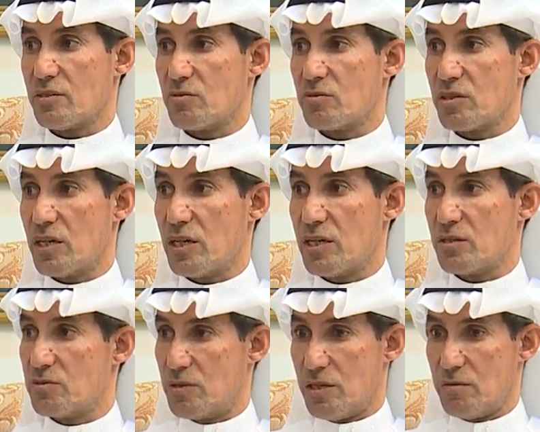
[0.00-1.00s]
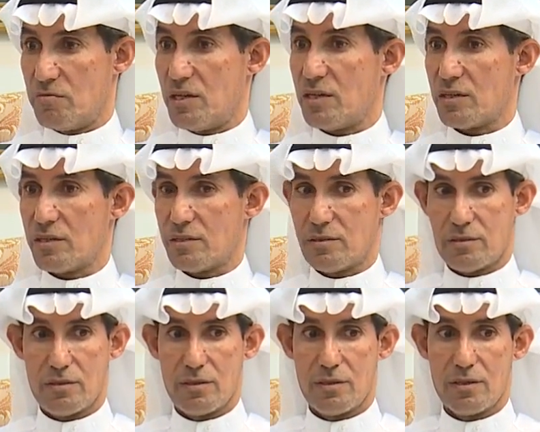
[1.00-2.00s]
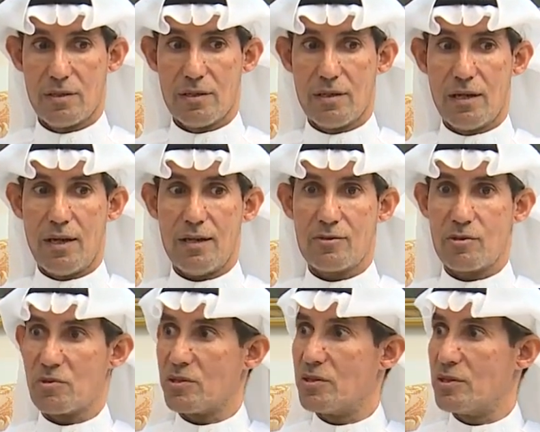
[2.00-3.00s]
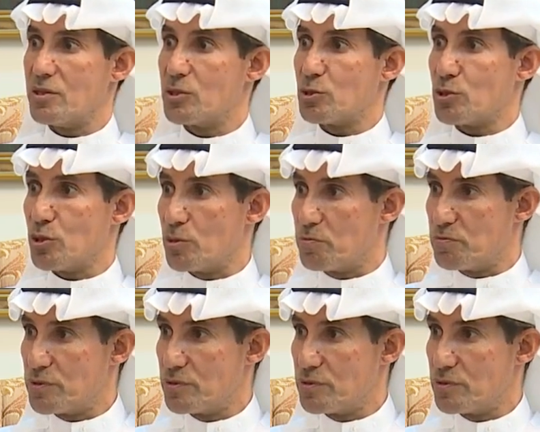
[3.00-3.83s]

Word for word: وكان هو المعرض اللي اعتبره توب